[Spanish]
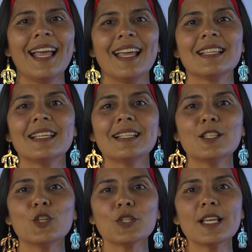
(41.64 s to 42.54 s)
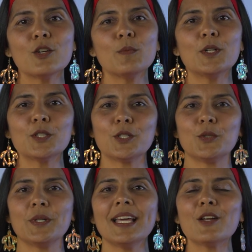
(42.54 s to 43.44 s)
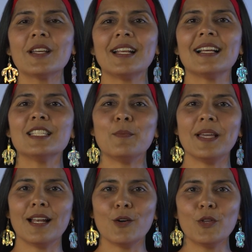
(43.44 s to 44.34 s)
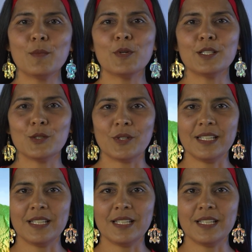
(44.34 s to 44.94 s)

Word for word: Existen 12 grupos tortugueros en el archipiélago de Puerto